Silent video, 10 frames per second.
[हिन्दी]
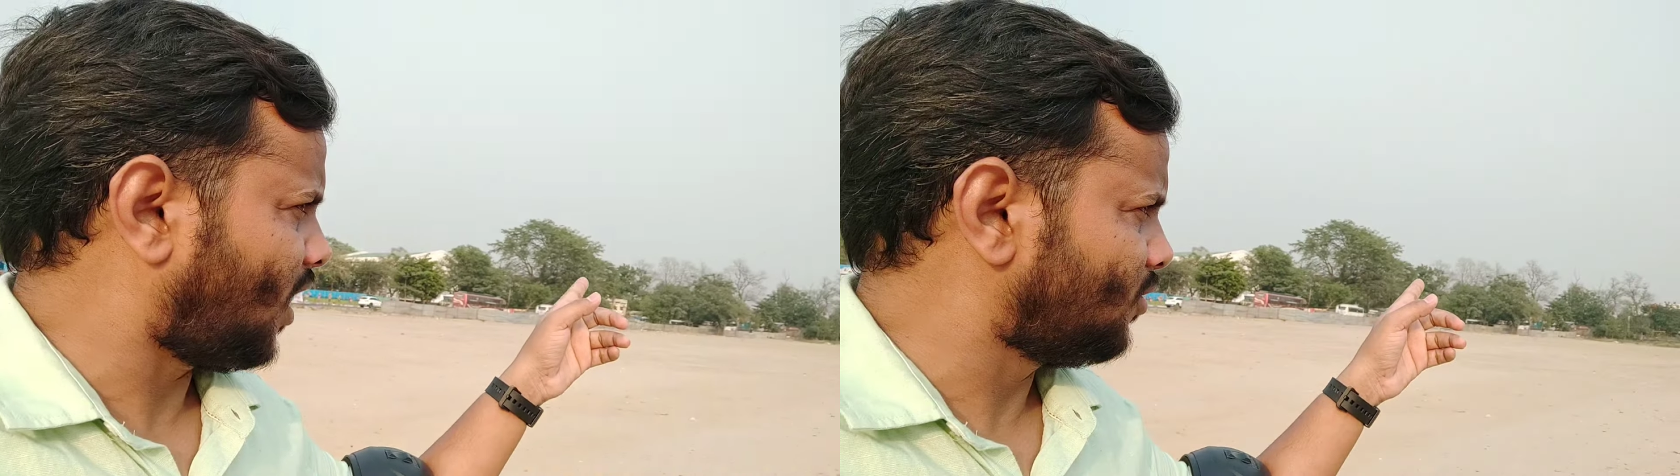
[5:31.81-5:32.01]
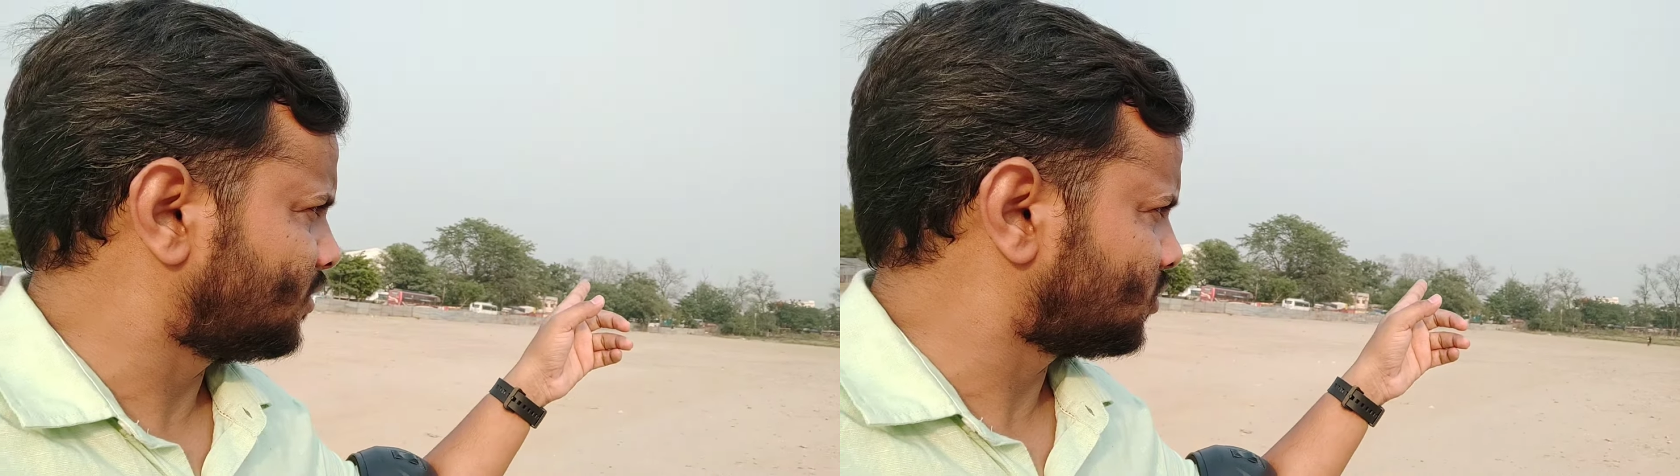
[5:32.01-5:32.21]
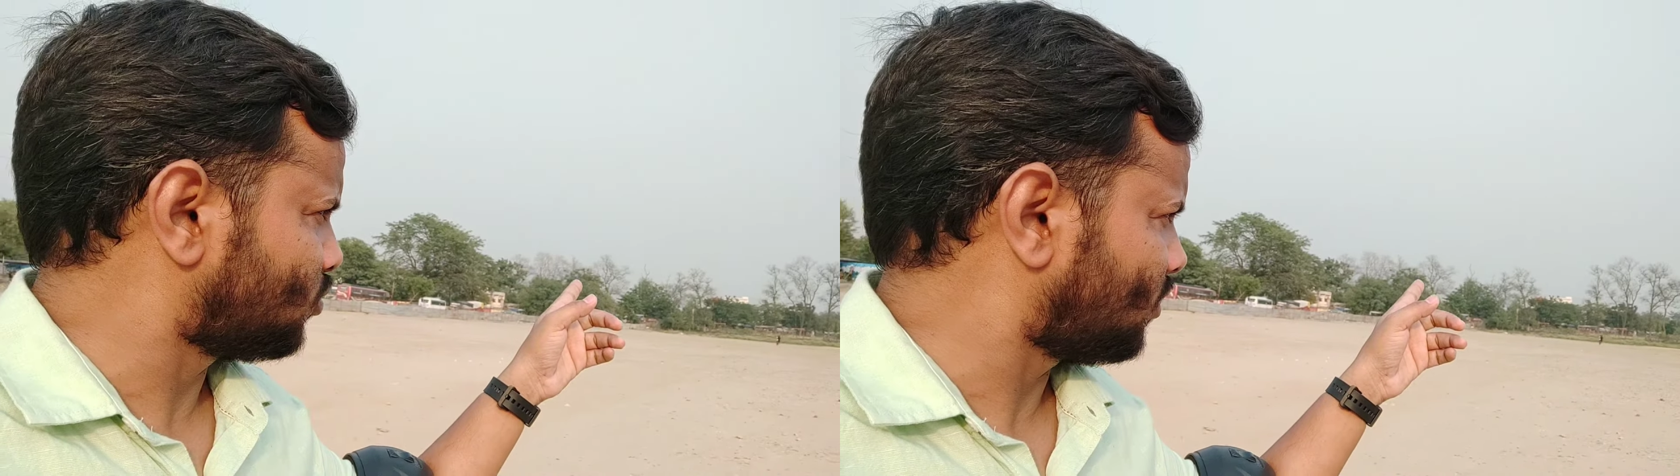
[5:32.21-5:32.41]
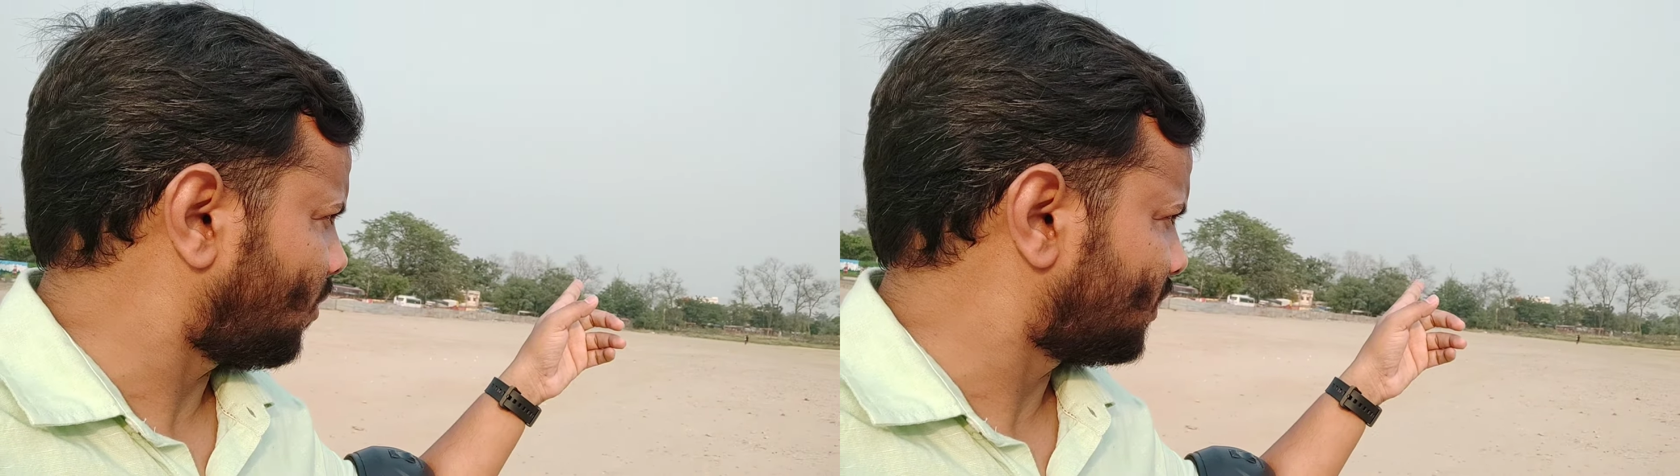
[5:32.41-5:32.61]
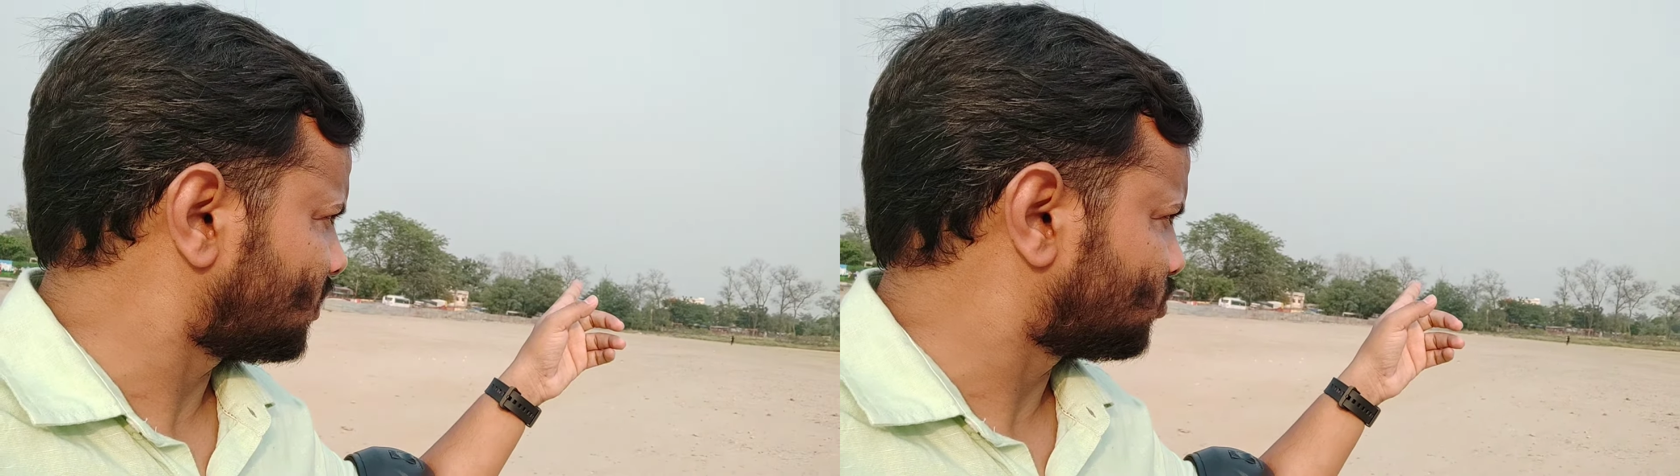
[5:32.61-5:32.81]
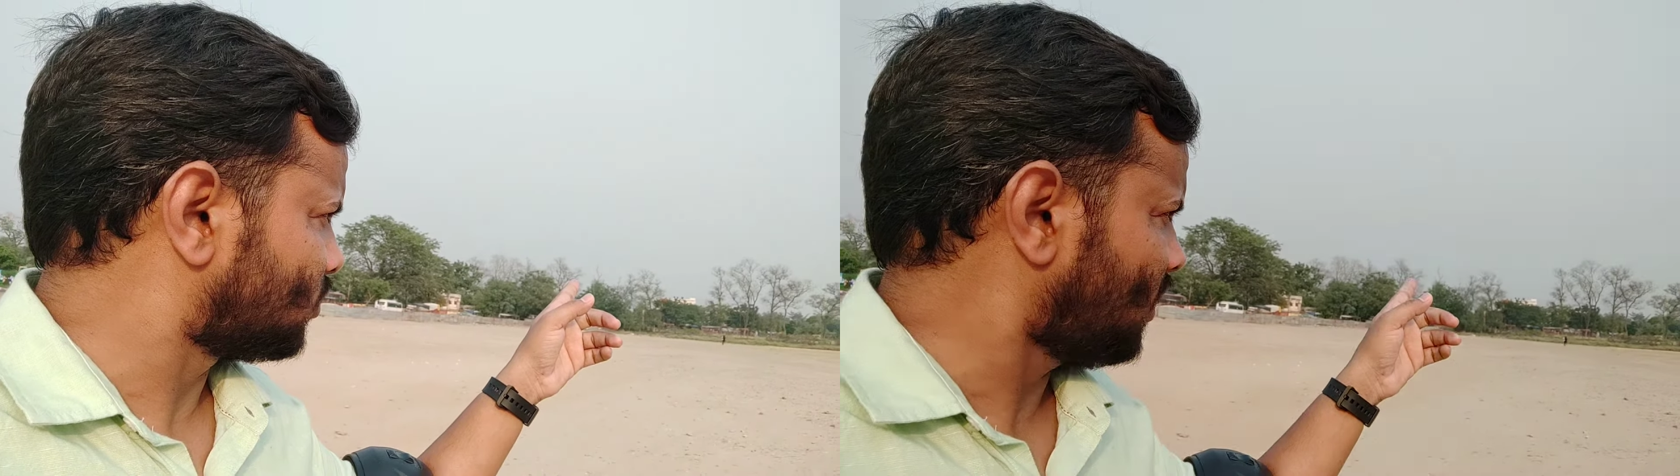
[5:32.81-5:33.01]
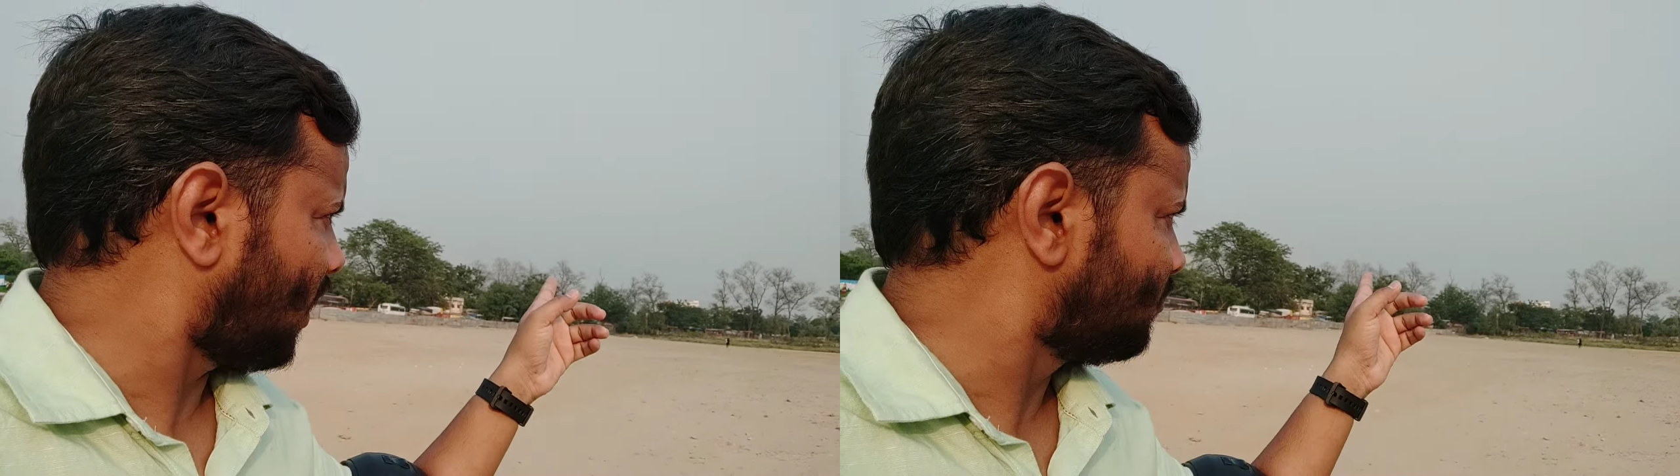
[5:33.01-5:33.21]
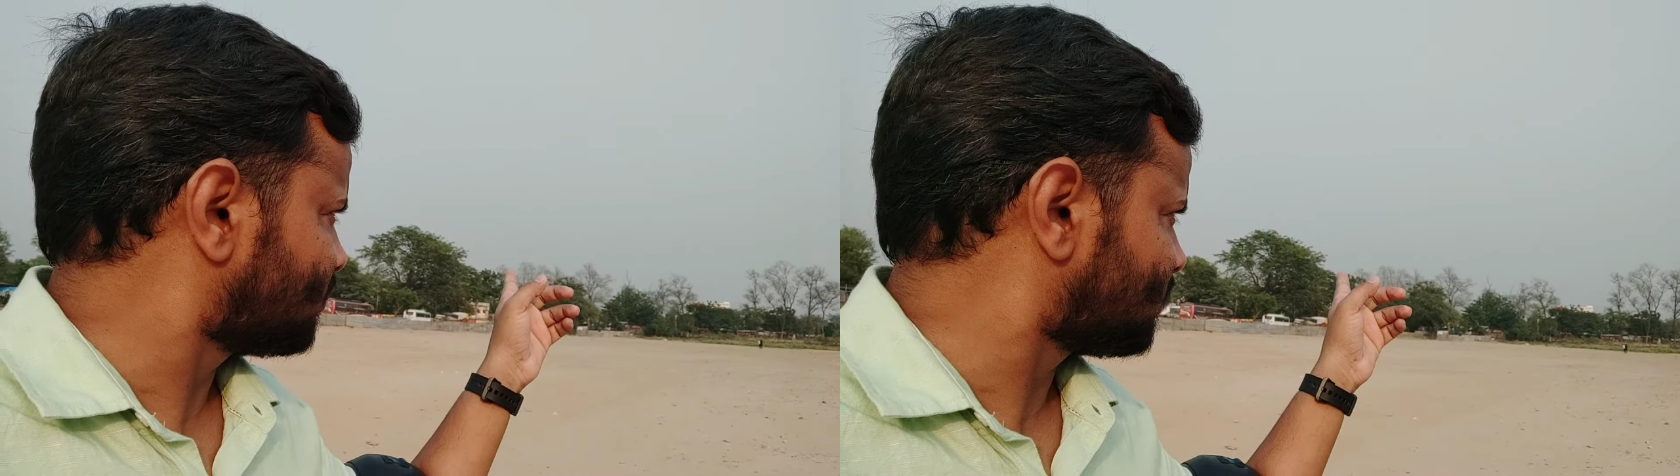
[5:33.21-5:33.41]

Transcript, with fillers: हाईवे से जो है वहाँ पर टच हो रही है हाईवे